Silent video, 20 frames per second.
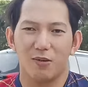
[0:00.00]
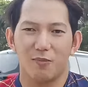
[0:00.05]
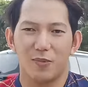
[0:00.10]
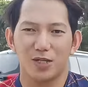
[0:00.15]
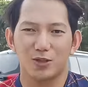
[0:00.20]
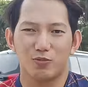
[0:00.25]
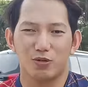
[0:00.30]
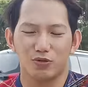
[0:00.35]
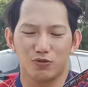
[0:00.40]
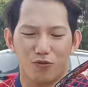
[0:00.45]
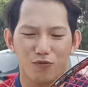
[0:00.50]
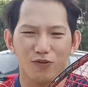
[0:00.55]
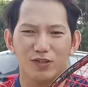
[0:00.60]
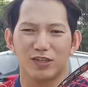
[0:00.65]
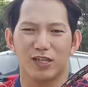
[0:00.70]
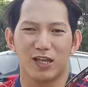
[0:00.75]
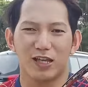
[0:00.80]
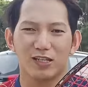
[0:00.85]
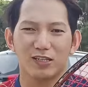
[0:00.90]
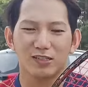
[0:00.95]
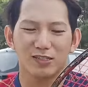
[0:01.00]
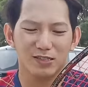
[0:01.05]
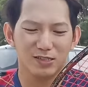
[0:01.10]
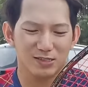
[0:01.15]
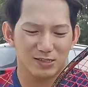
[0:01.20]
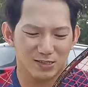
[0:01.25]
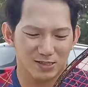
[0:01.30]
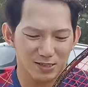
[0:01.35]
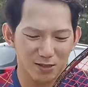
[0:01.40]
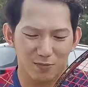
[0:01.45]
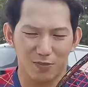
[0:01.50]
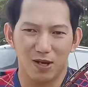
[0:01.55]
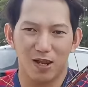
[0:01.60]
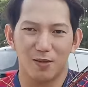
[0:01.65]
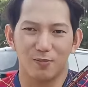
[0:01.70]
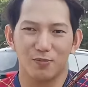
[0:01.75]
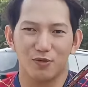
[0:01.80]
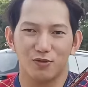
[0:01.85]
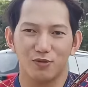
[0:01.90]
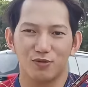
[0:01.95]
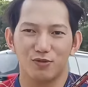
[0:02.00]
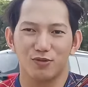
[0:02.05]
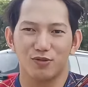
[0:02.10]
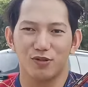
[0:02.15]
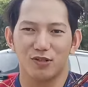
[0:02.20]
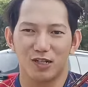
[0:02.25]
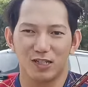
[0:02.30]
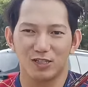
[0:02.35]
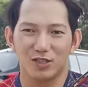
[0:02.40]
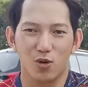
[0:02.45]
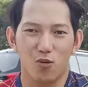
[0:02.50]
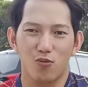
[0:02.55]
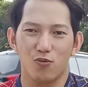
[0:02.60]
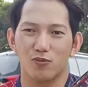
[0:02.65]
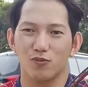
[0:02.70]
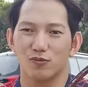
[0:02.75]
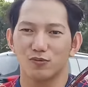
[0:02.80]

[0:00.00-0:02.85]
Maxbot Oventech 90 let's go Let's go!